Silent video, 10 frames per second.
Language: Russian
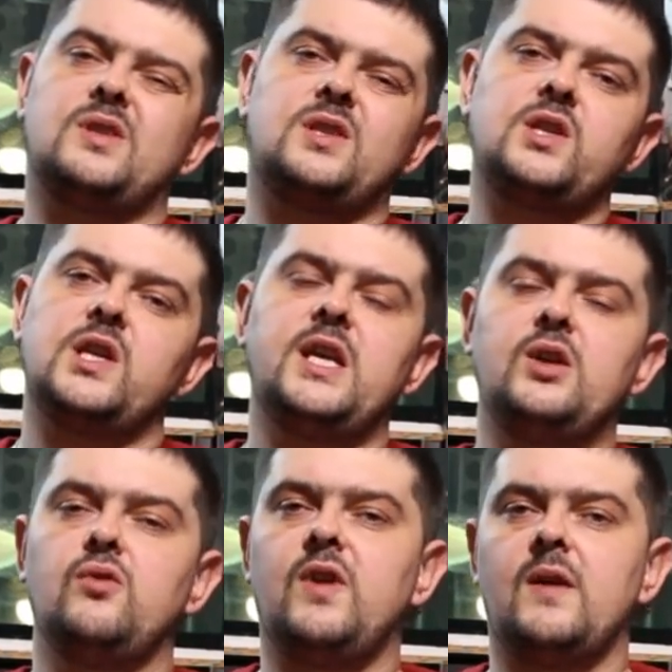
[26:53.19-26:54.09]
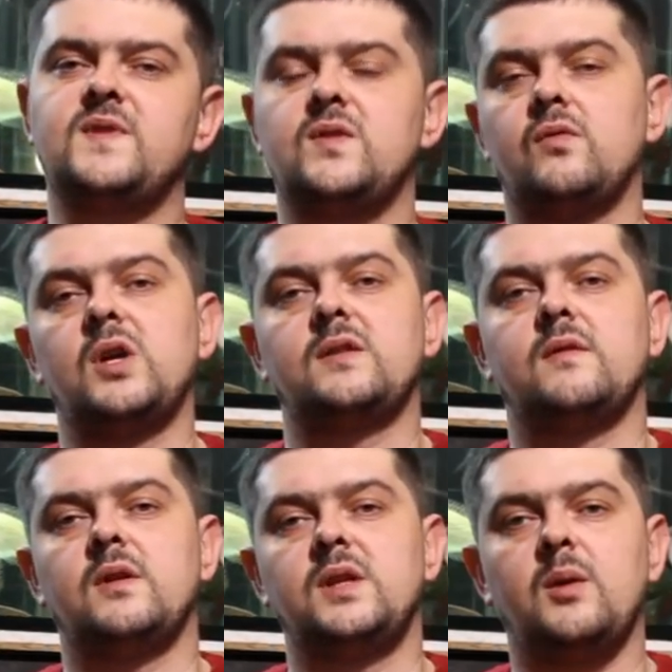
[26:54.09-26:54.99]
к сожалению, вам всего
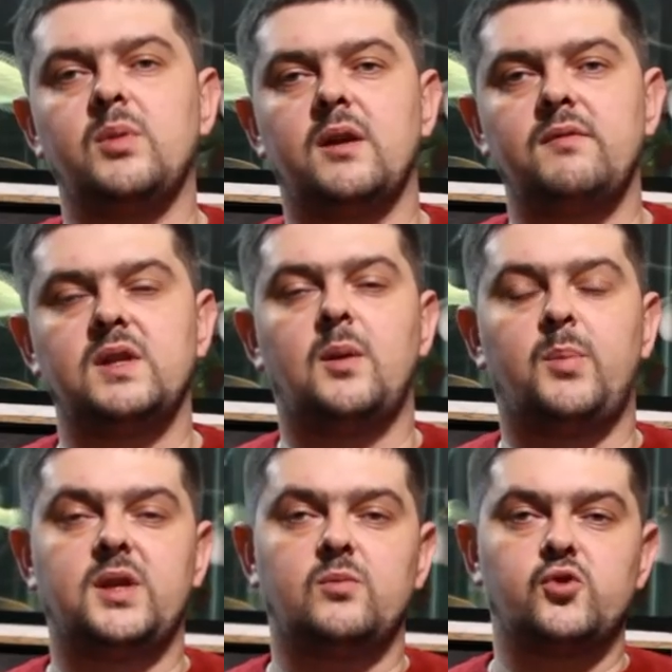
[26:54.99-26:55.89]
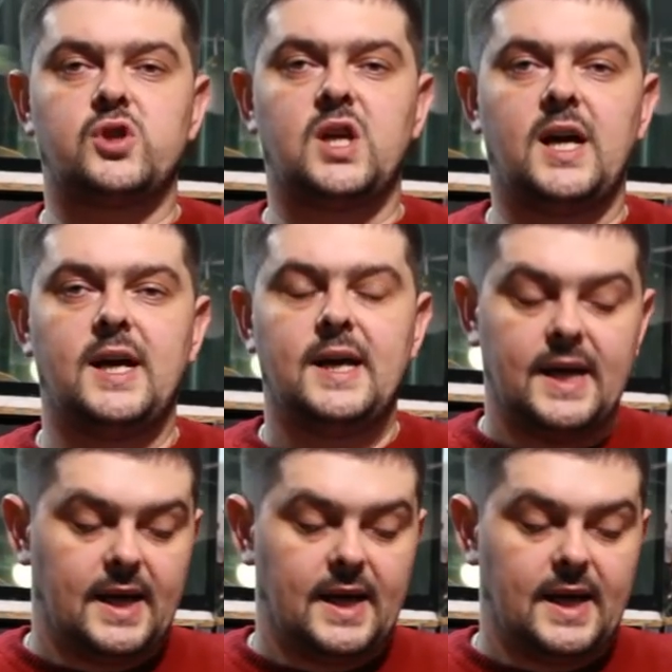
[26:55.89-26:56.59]
этого не было видно, потому что